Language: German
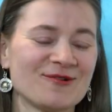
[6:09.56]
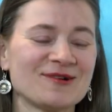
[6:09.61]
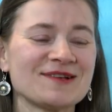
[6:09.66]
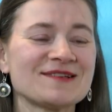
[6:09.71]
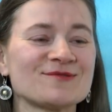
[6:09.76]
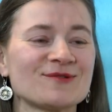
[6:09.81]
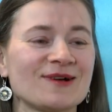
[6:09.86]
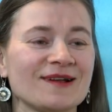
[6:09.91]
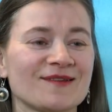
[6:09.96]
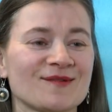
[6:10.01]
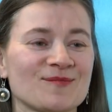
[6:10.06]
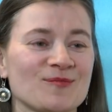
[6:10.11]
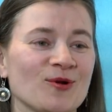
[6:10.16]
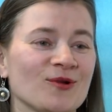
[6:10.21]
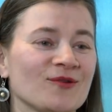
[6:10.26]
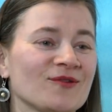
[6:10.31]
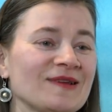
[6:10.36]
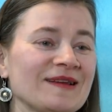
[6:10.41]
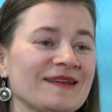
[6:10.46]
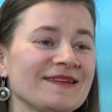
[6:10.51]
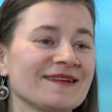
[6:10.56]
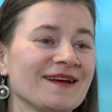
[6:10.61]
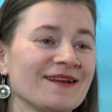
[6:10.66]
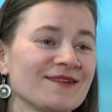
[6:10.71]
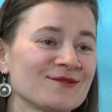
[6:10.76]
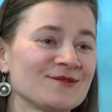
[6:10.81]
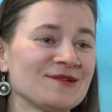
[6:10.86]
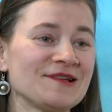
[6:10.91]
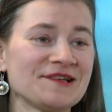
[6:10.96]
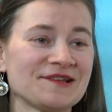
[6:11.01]
auch nicht so ganz plötzlich.
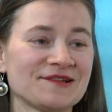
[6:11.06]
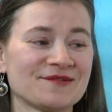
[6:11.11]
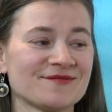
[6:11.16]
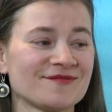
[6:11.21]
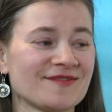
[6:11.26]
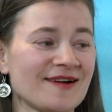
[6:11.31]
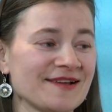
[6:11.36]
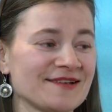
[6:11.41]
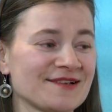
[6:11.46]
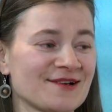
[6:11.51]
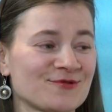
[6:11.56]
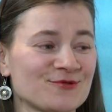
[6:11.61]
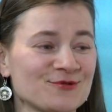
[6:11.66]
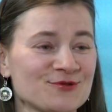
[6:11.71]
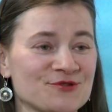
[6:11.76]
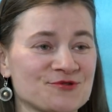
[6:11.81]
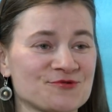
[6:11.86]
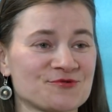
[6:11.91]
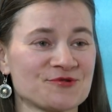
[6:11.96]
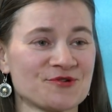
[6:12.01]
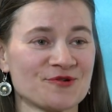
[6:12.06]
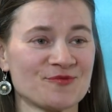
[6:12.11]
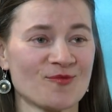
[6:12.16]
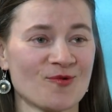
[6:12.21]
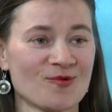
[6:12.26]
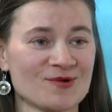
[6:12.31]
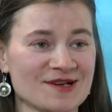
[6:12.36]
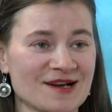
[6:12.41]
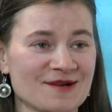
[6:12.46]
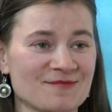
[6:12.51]
Also nicht Freitag Kunststudium,
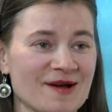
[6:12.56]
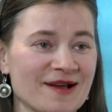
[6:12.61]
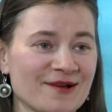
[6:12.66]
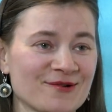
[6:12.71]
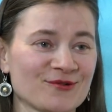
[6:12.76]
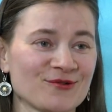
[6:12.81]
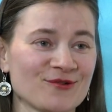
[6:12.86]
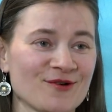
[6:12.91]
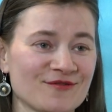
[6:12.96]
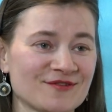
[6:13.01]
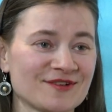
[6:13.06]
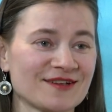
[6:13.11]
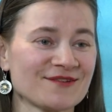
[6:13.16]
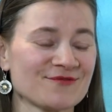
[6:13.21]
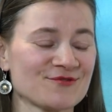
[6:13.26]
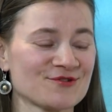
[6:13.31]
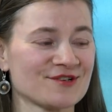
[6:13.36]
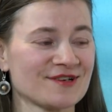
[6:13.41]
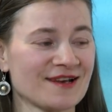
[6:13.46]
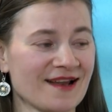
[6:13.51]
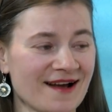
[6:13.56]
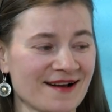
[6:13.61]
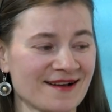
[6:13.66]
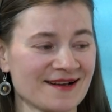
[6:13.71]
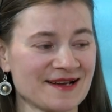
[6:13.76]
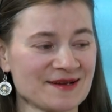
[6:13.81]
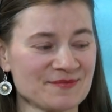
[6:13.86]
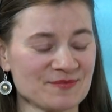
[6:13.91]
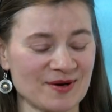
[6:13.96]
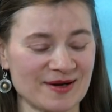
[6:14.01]
Montag Microsoft. Dazwischen
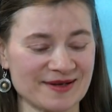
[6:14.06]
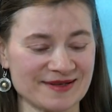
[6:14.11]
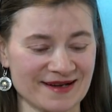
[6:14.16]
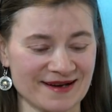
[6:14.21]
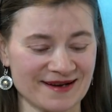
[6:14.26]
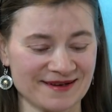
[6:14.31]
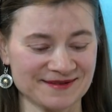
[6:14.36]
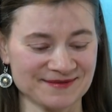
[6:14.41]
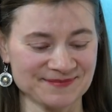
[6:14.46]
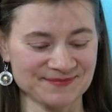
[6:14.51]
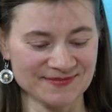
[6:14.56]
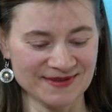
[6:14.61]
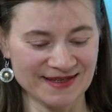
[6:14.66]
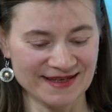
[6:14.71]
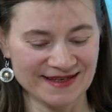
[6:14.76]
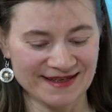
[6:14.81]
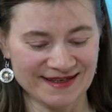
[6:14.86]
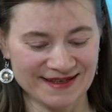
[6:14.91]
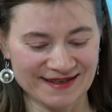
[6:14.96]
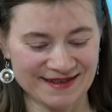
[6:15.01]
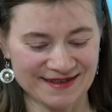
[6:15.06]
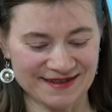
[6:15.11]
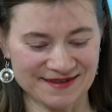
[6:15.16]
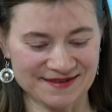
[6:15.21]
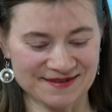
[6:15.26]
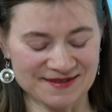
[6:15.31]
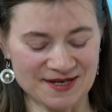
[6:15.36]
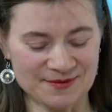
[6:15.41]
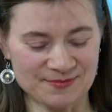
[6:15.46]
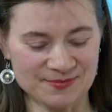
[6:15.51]
lagen ein paar Jahre.
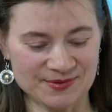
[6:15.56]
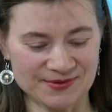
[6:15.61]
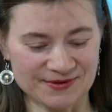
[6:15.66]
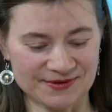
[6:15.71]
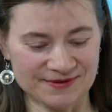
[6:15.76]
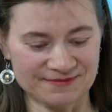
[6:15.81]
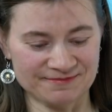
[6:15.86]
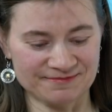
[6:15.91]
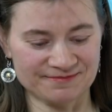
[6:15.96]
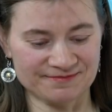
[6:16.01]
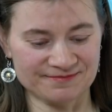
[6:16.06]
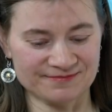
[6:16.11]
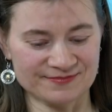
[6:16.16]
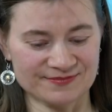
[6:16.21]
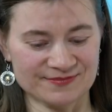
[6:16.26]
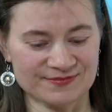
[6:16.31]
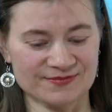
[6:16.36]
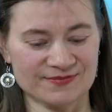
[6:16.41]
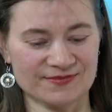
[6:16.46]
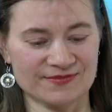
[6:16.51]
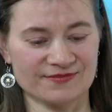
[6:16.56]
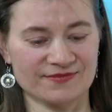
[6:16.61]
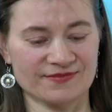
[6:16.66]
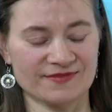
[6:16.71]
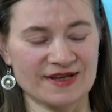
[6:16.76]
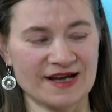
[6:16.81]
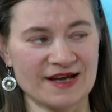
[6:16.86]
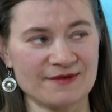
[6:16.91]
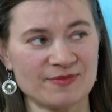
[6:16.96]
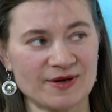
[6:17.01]
Ich habe ähm,
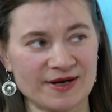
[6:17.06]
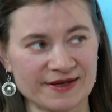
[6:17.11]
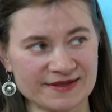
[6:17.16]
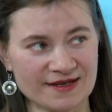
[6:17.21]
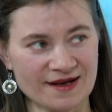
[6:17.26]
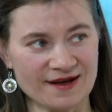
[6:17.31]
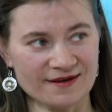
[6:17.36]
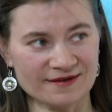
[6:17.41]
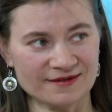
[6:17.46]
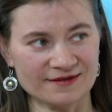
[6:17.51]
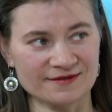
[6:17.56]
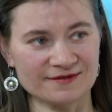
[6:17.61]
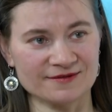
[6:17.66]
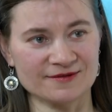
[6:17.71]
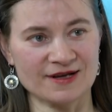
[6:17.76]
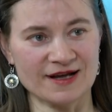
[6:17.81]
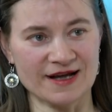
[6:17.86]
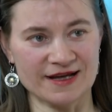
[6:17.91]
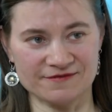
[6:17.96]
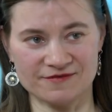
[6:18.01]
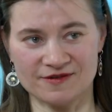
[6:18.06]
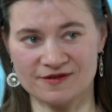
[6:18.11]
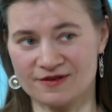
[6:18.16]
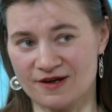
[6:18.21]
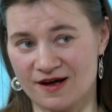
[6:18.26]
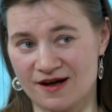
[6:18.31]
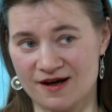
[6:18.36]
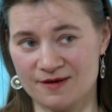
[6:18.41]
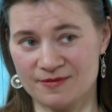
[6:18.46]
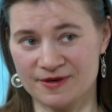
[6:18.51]
ein paar Jahre einfach
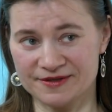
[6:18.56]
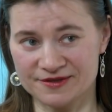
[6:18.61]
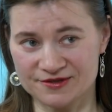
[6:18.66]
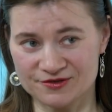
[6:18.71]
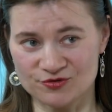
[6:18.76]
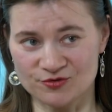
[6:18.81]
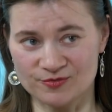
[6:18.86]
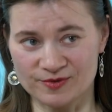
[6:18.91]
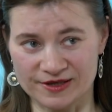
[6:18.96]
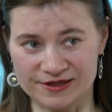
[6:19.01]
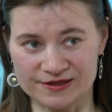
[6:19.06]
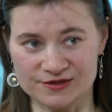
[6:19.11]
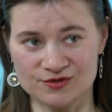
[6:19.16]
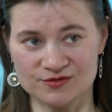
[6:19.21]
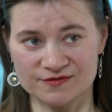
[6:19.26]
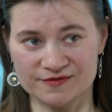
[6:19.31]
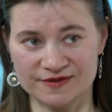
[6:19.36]
gearbeitet, um Geld zu